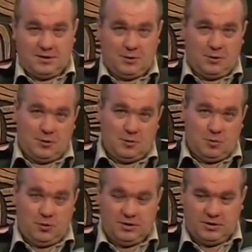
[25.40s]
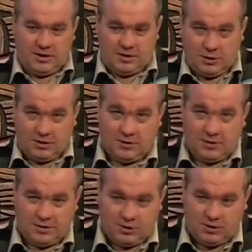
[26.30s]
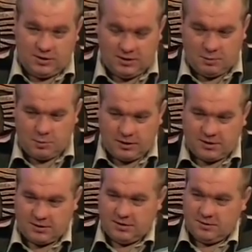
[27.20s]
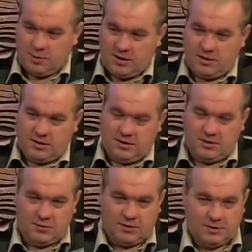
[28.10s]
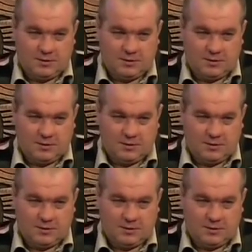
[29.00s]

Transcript: раскроем позже, а сейчас давайте стихи. Поехали. Майя Асанова.